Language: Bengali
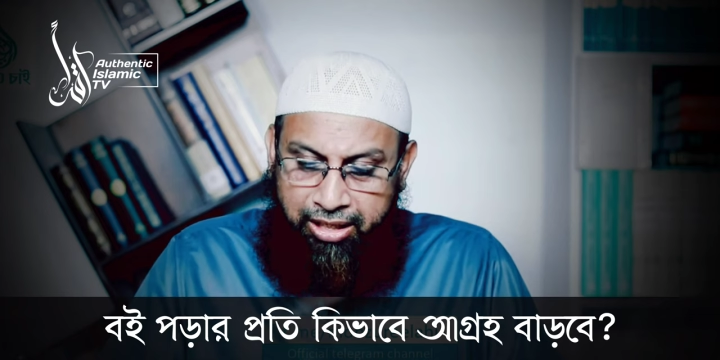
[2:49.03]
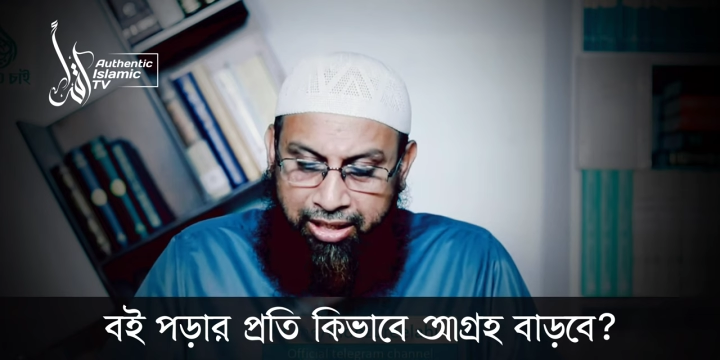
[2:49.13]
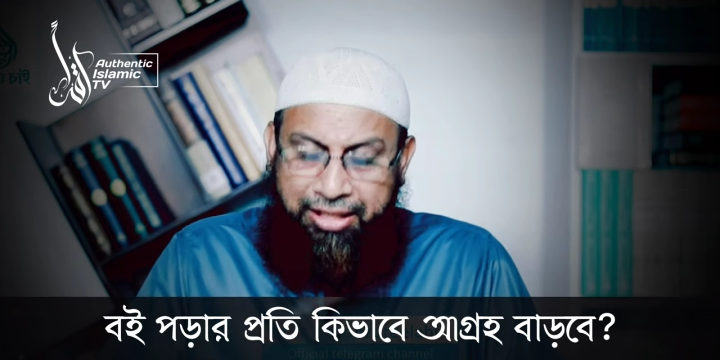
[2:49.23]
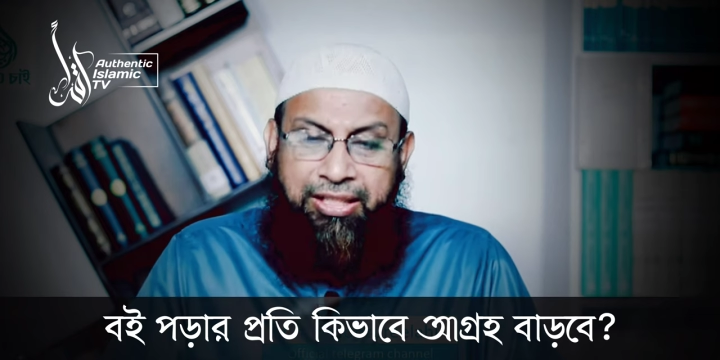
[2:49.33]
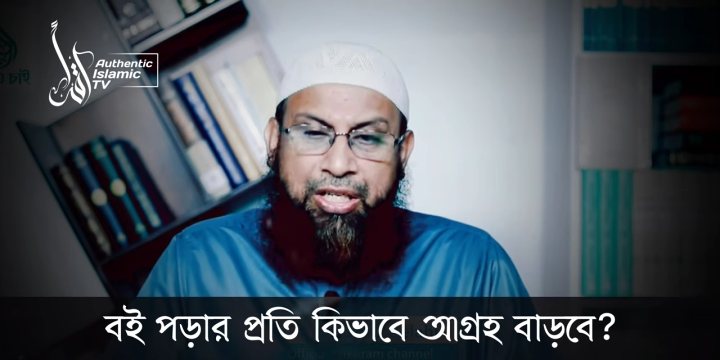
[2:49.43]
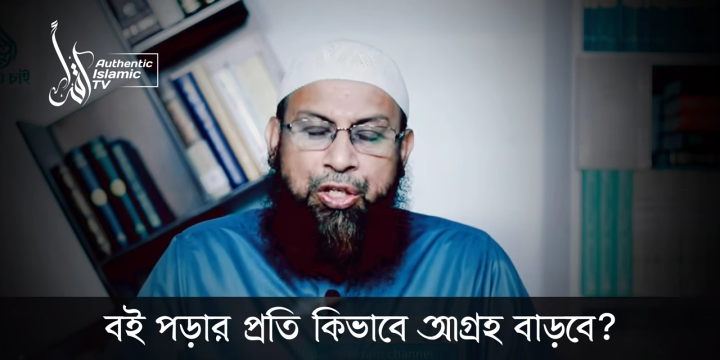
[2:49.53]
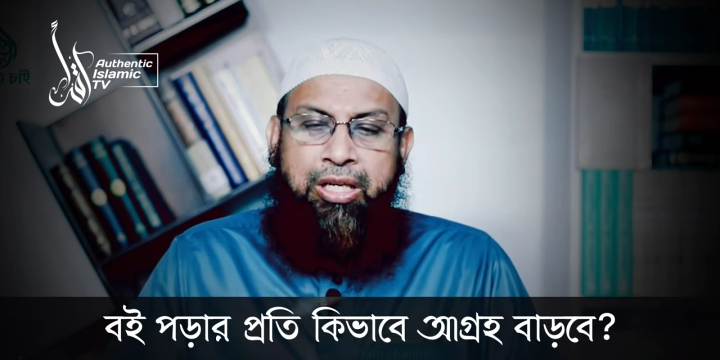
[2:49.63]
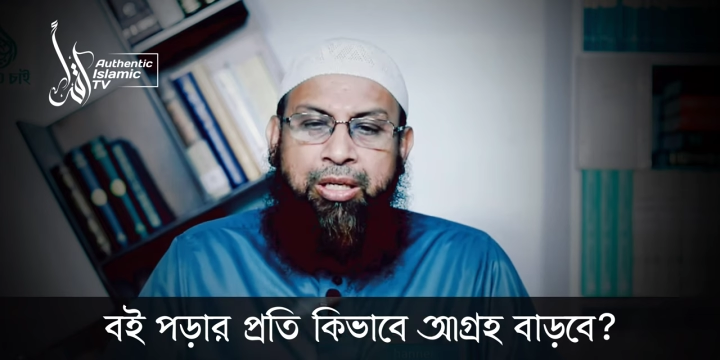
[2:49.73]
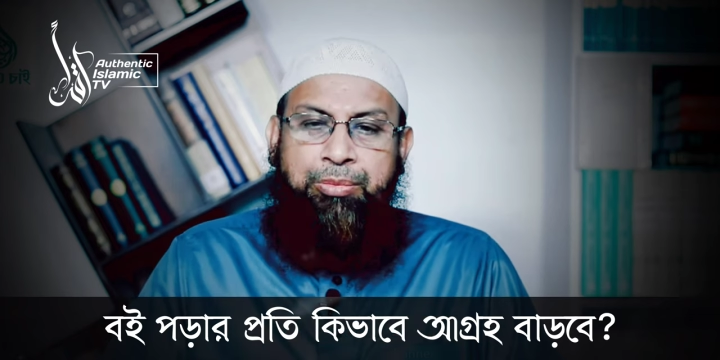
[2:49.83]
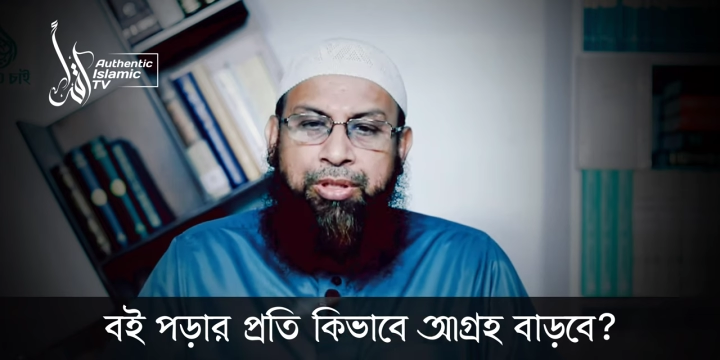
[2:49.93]
আকিদা
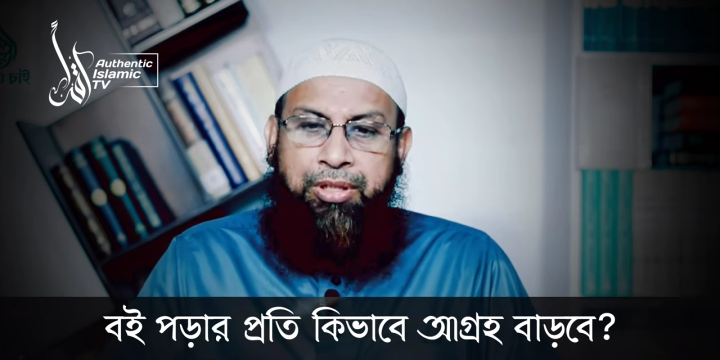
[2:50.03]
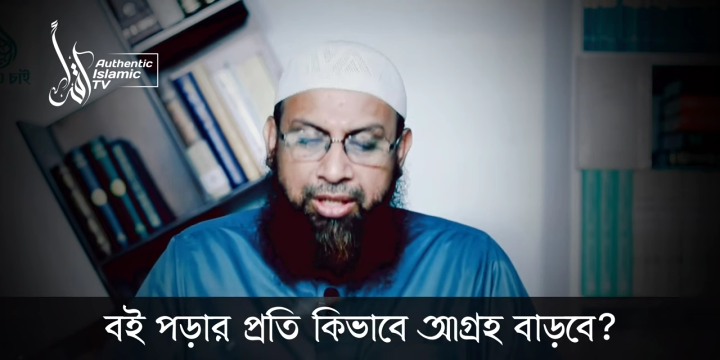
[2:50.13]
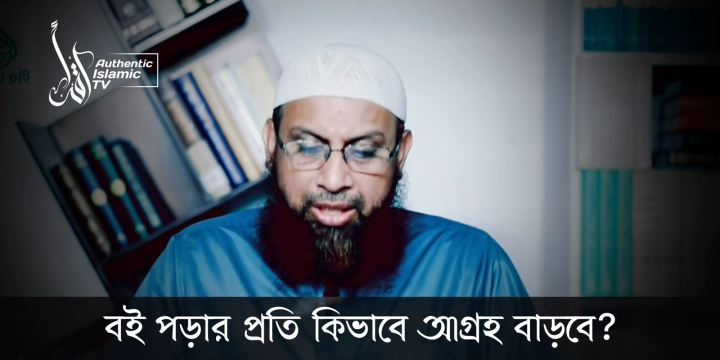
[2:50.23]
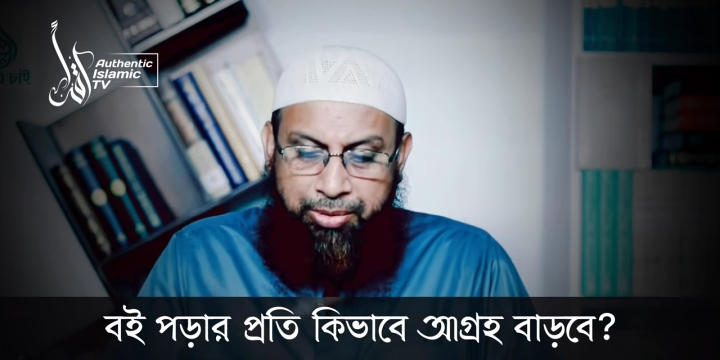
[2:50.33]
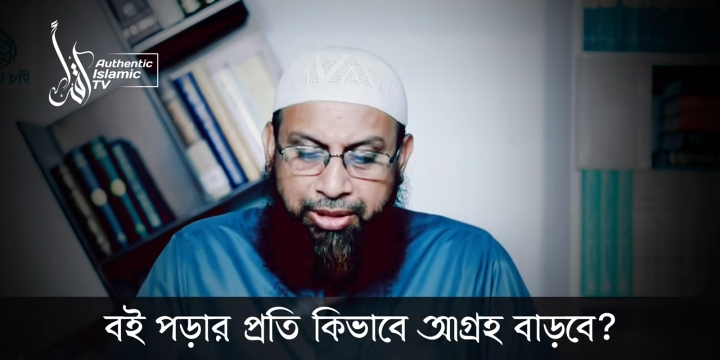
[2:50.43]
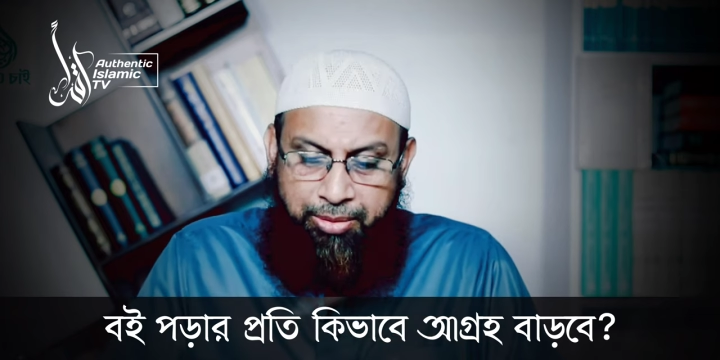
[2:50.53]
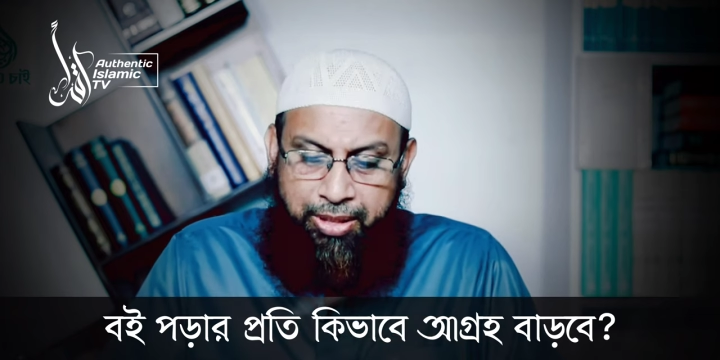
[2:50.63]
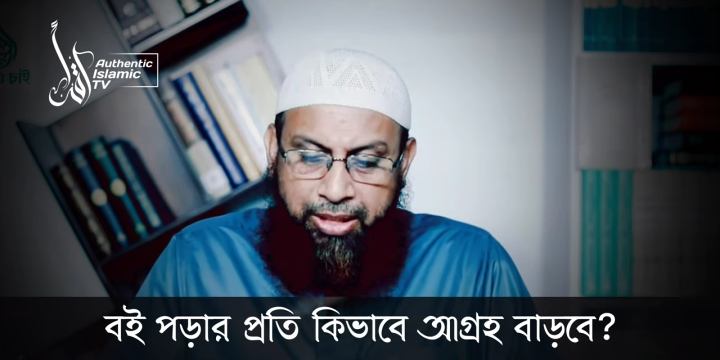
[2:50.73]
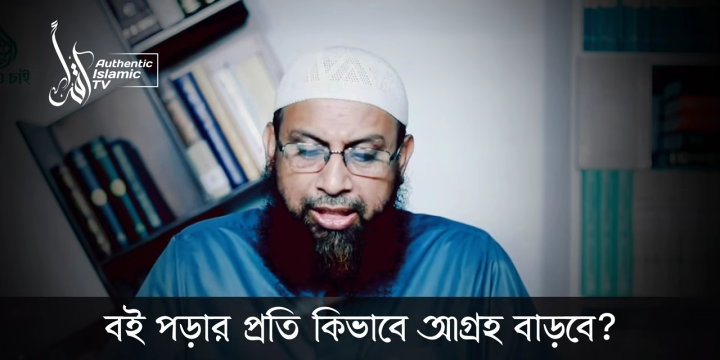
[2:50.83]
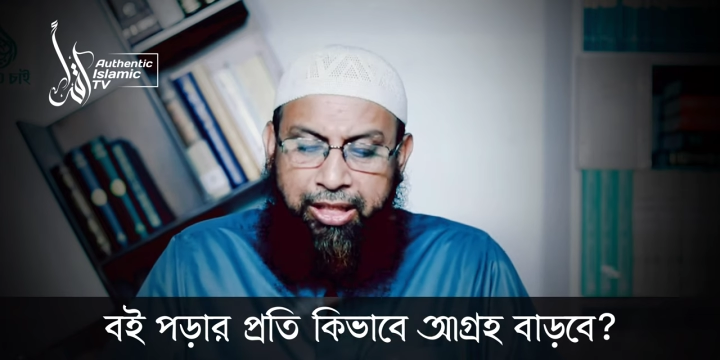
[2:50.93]
শেখাবে আমাদের
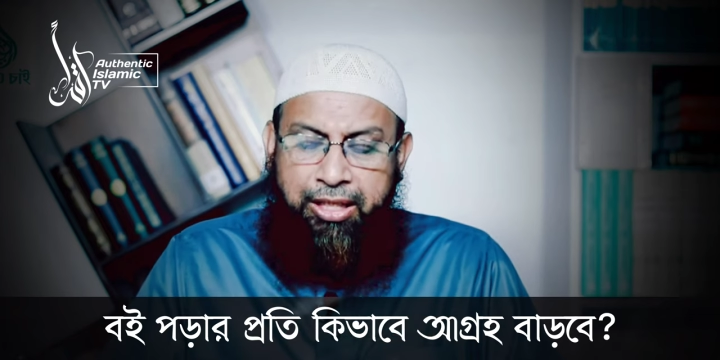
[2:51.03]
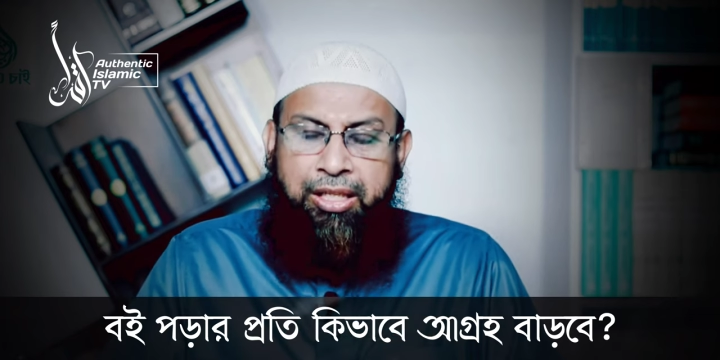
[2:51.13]
ইমানকে